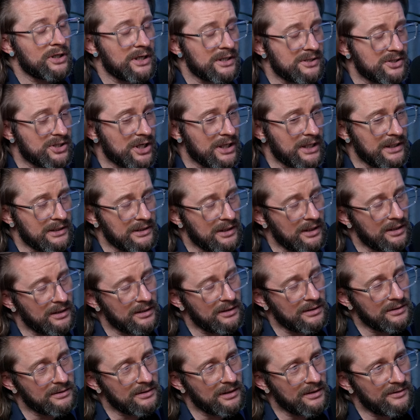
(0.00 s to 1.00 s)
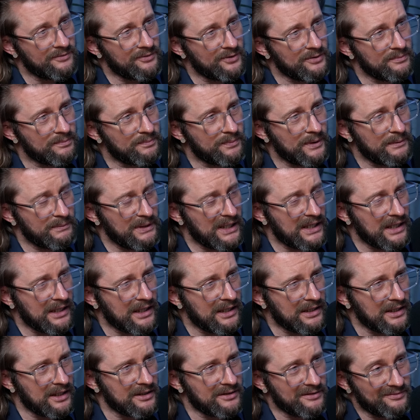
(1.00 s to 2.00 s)
teraz czekaj na telefon premiera
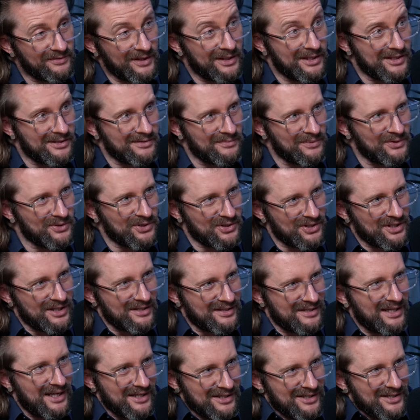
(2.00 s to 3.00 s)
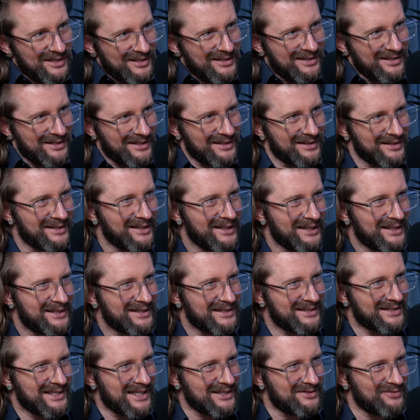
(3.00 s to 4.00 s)
Kanady, wiesz, może się zdarzyć, że
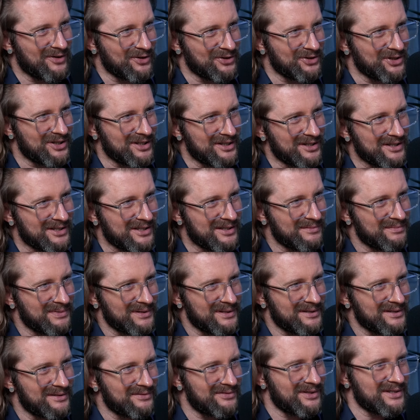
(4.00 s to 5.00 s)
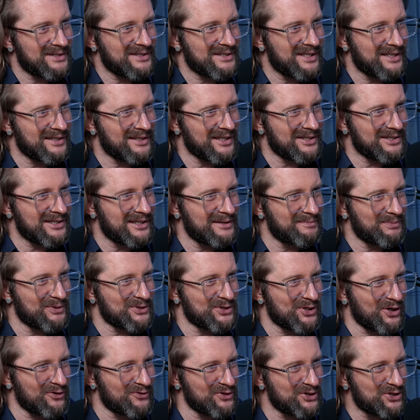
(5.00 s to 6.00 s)
zadzwoni, żeby was serdecznie
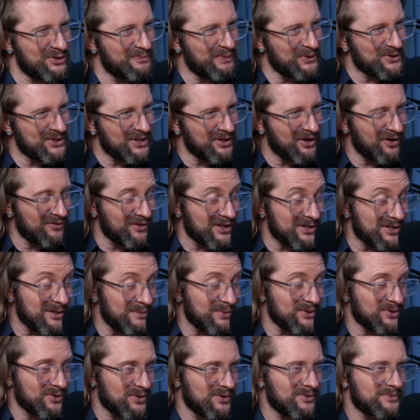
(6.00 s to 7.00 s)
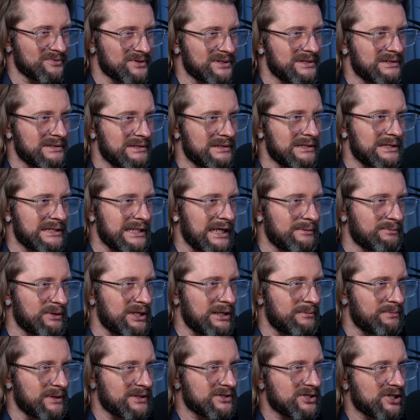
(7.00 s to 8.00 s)
pozdrowić i podziękować, no bo to y, jakby
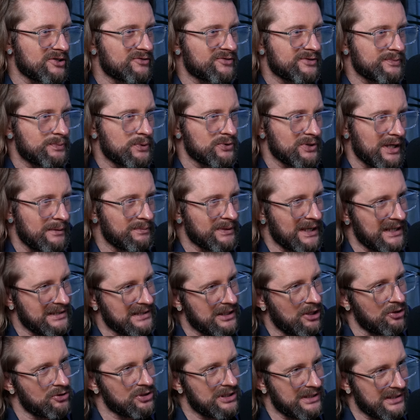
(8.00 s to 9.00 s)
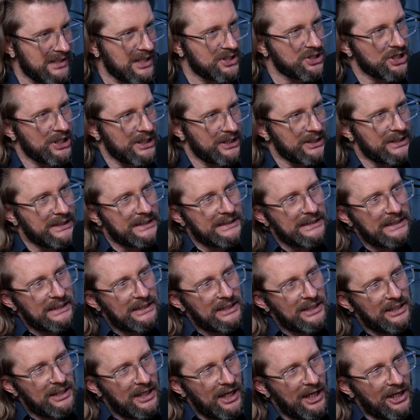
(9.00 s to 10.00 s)
nie patrzeć, wspólna praca, oni zaczęli
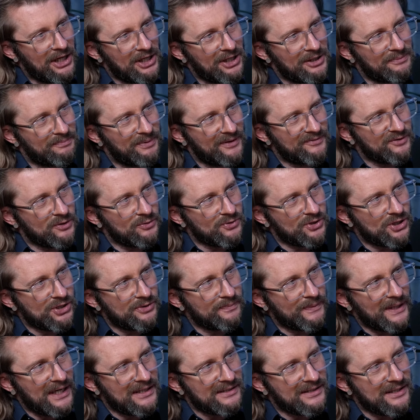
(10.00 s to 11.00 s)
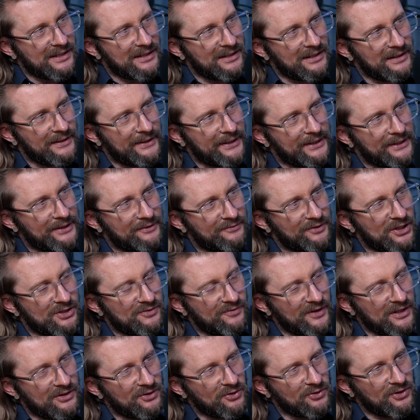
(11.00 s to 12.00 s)
e, pewną część pracy.
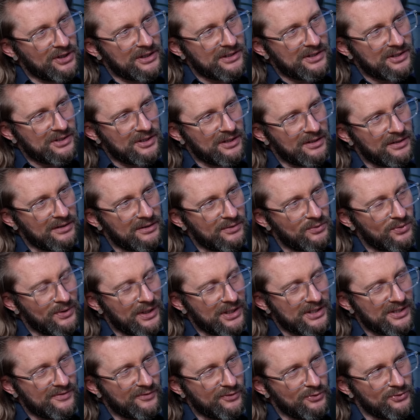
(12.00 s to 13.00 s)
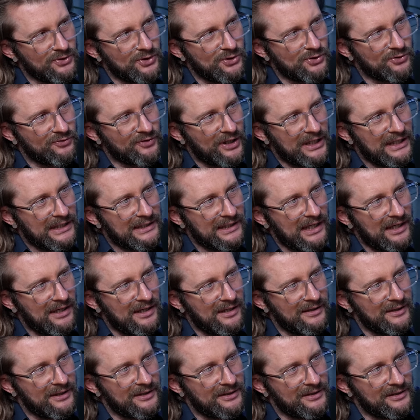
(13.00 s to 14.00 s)
Wiesz, warto też, Łukasz, zwrócić uwagę
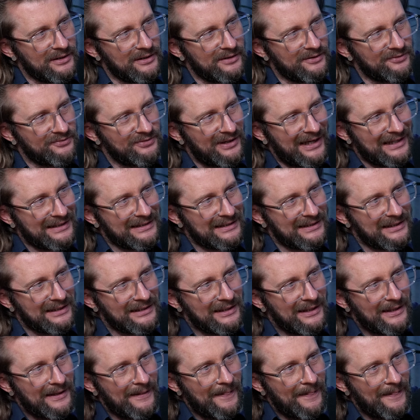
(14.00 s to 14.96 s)
na fakt